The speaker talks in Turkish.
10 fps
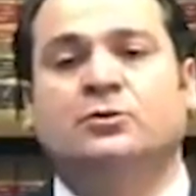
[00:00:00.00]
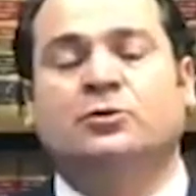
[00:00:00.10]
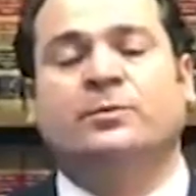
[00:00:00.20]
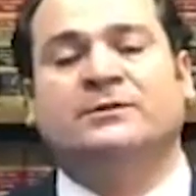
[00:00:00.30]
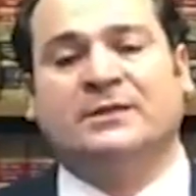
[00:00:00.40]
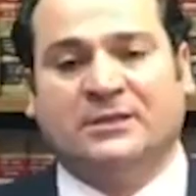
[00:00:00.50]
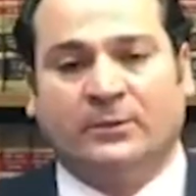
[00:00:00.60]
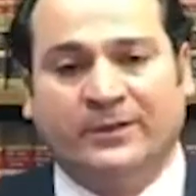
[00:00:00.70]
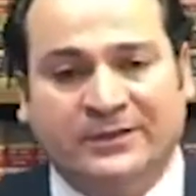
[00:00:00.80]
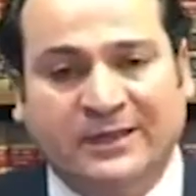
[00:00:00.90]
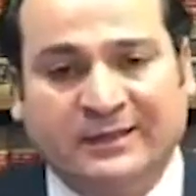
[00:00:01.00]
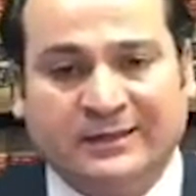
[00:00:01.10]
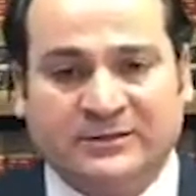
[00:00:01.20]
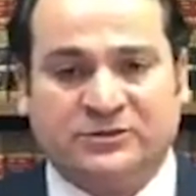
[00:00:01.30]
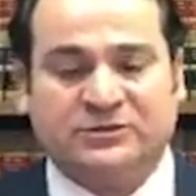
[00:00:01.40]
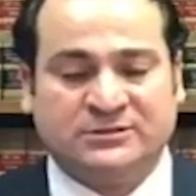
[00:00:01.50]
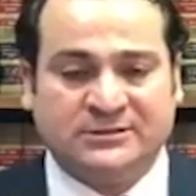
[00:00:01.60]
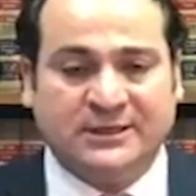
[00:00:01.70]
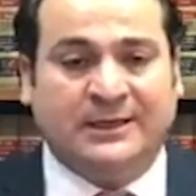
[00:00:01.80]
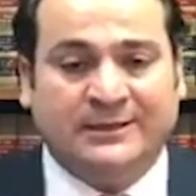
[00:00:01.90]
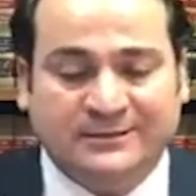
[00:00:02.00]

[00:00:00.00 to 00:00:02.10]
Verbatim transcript: Küba'dan Amerika'ya gelişinizi